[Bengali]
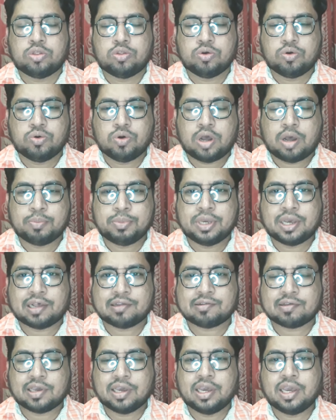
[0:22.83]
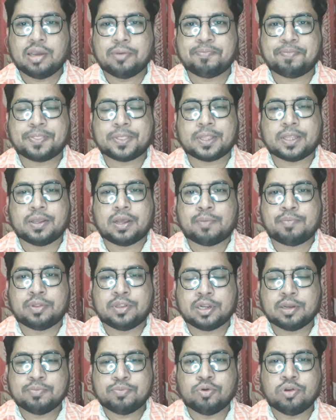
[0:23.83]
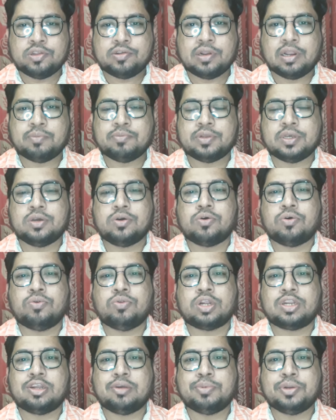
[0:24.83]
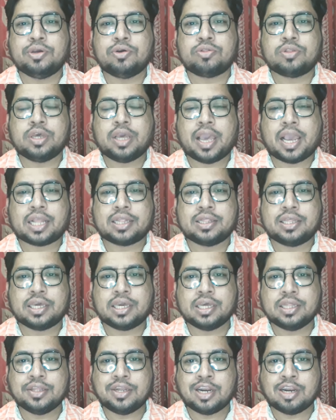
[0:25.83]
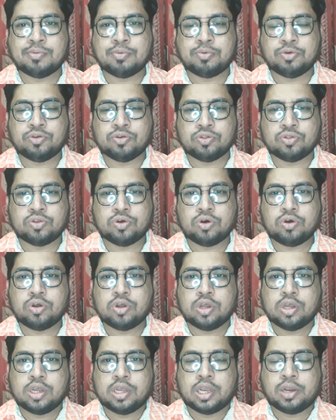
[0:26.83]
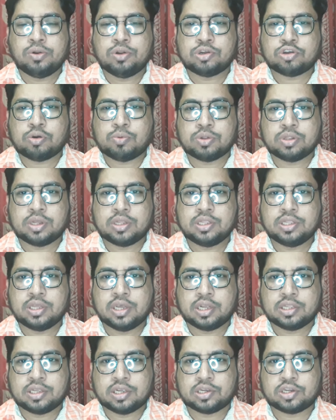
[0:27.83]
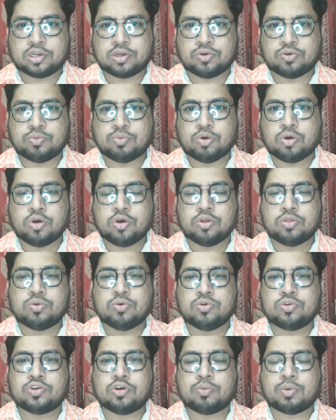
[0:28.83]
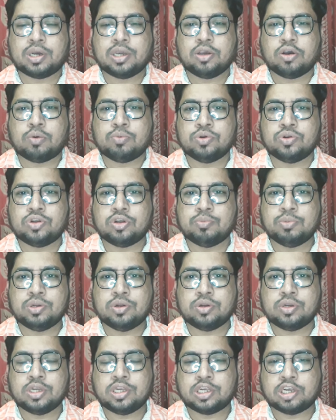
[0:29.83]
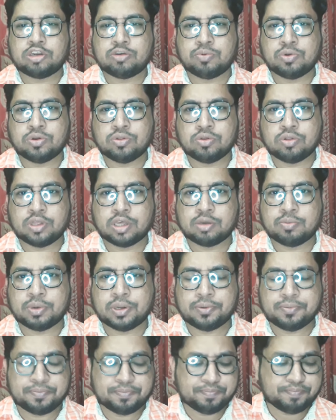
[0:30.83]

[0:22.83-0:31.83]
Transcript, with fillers: তো আমি আজকে আপনাদেরকে বলেছিলাম যে অন্য একটি ভিডিওতে এক থেকে নিরানব্বই পর্যন্ত এগুলো সমাধান দেওয়ার চেষ্টা করব তো সবাই অবশ্যই ভিডিওটি শেষ পর্যন্ত দেখবেন